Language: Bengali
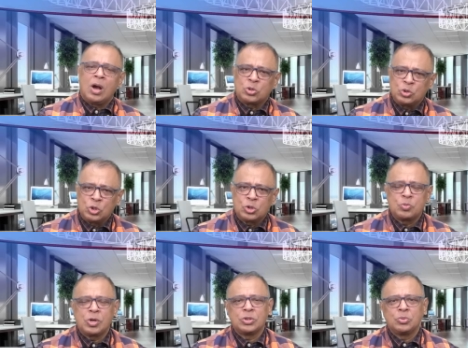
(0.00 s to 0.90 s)
অসন্তোষ
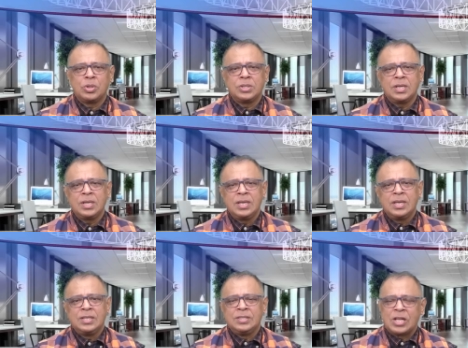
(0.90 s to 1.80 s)
প্রকাশ করেছে
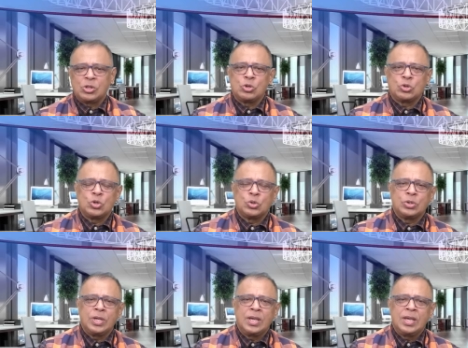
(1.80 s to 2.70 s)
জাতীয়
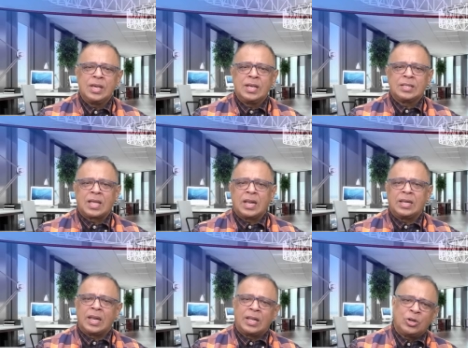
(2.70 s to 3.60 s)
সংসদে তারা
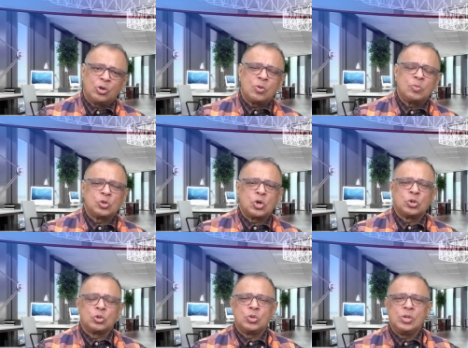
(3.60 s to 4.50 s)
নানান রকম
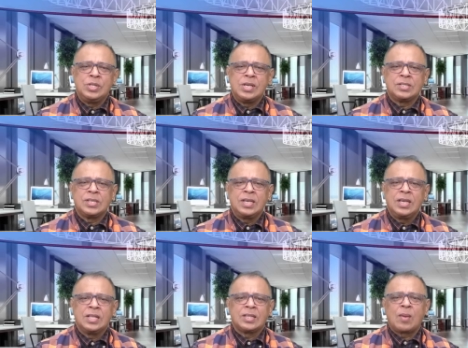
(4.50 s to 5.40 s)
সংশোধনী দিয়েছে
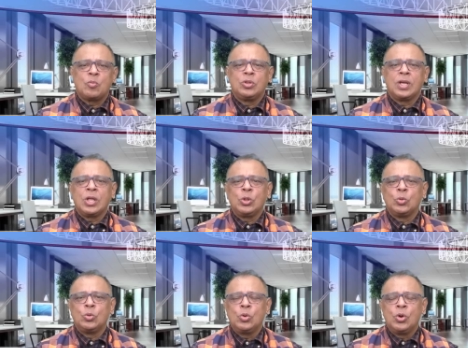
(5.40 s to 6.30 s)
তার মধ্যে
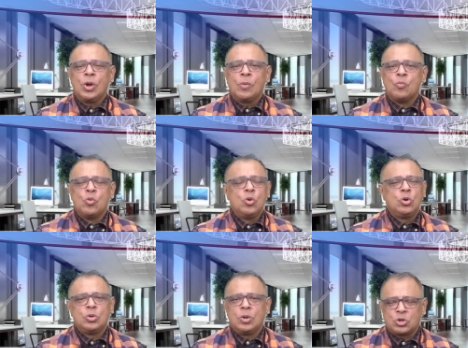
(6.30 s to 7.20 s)
কিন্তু মূল
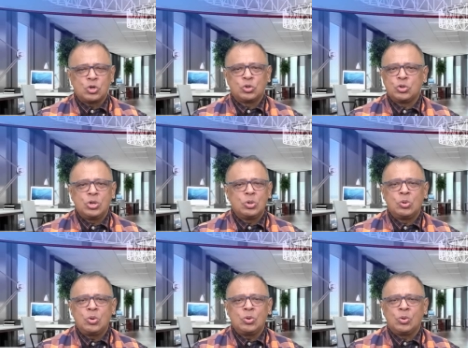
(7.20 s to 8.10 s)

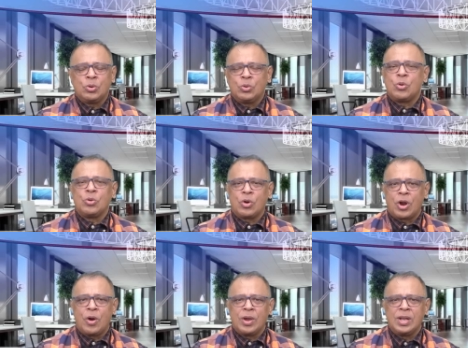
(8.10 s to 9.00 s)
সংশোধনীগুলো গ্রহণ
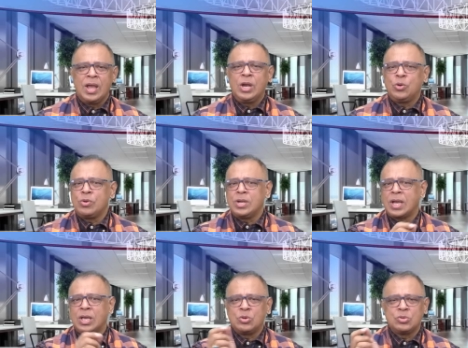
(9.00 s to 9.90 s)
করা হয়নি এই
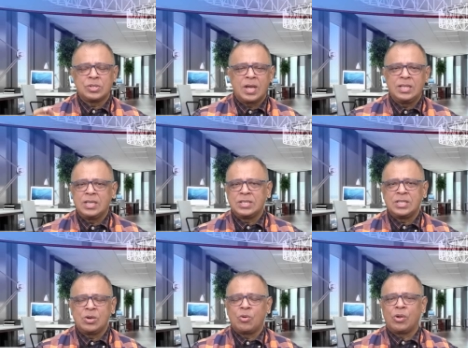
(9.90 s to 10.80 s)
টুকিটাকি খুচরা এদিক
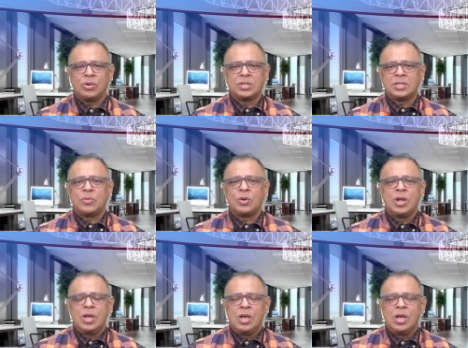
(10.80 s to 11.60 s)
সেদিক করা হয়েছে যেমন